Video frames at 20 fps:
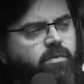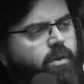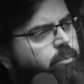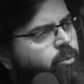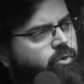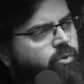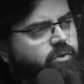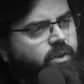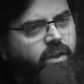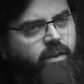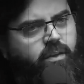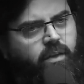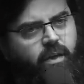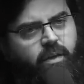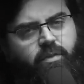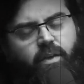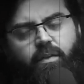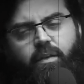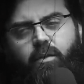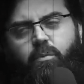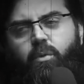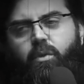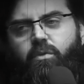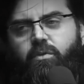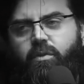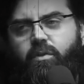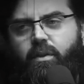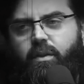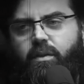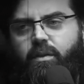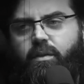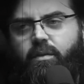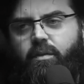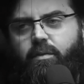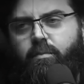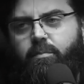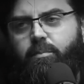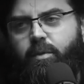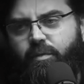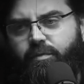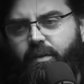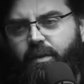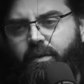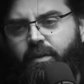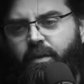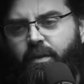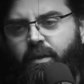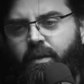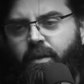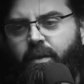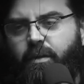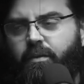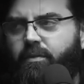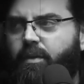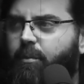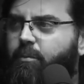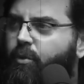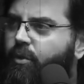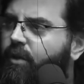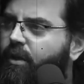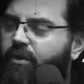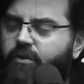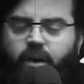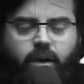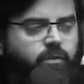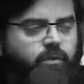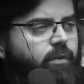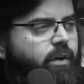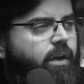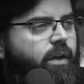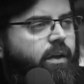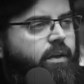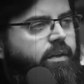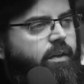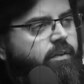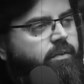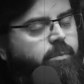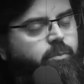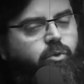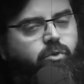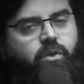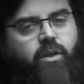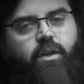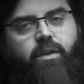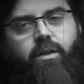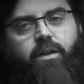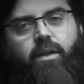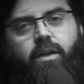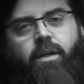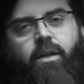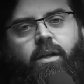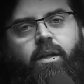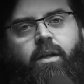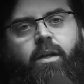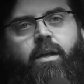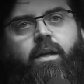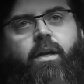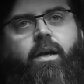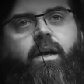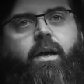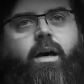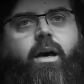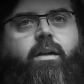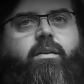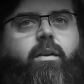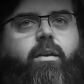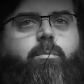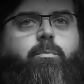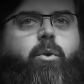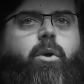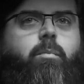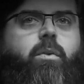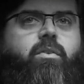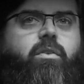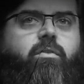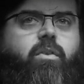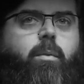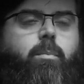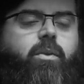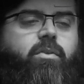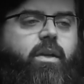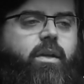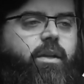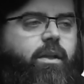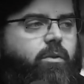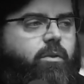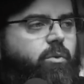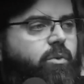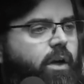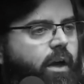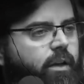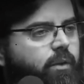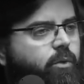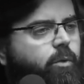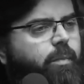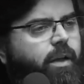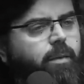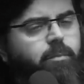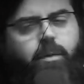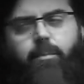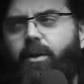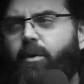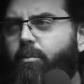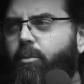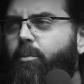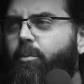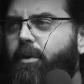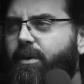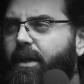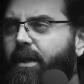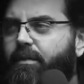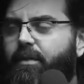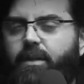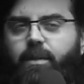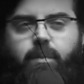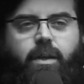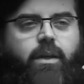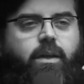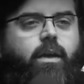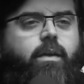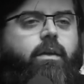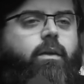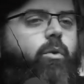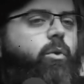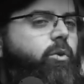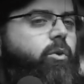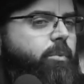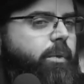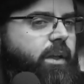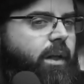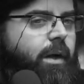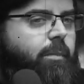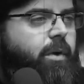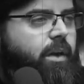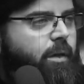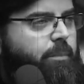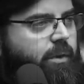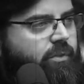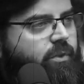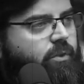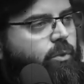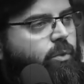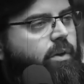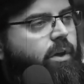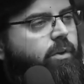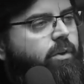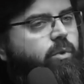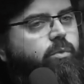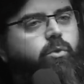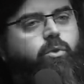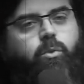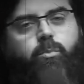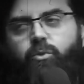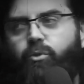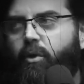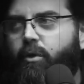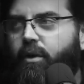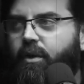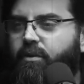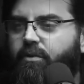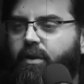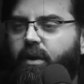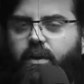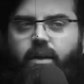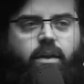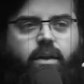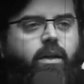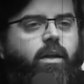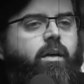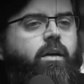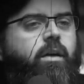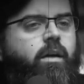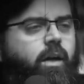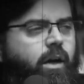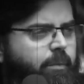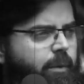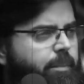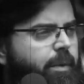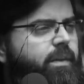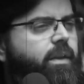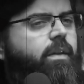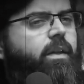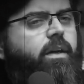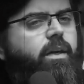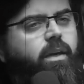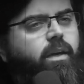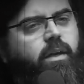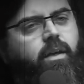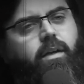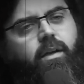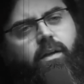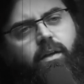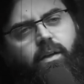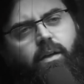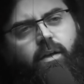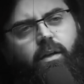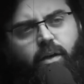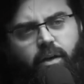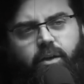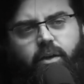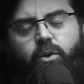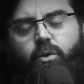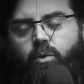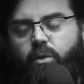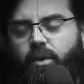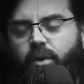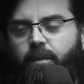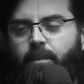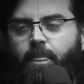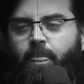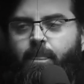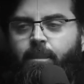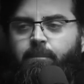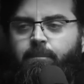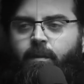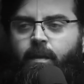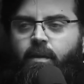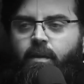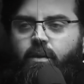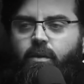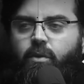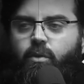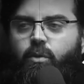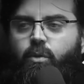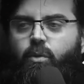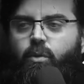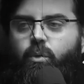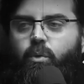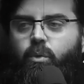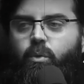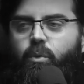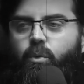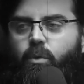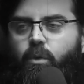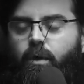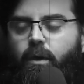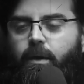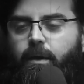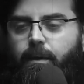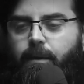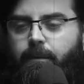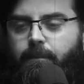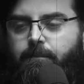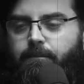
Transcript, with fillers: सब कुछ ठीक था एवरीथिंग वाज परफेक्ट सब उन्होंने चेक वगैरह किया सब कुछ ठीक था अच्छा अपॉइंटमेंट से वापस आए ना तो रात को मैंने अपनी बेगम को बताया हुआ था मैंने कहा था कि तुम्हें नाम अगर पसंद होगा तो वो तुम शॉर्टलिस्ट कर लेना हमें पता था कि लड़की होगी तो आ,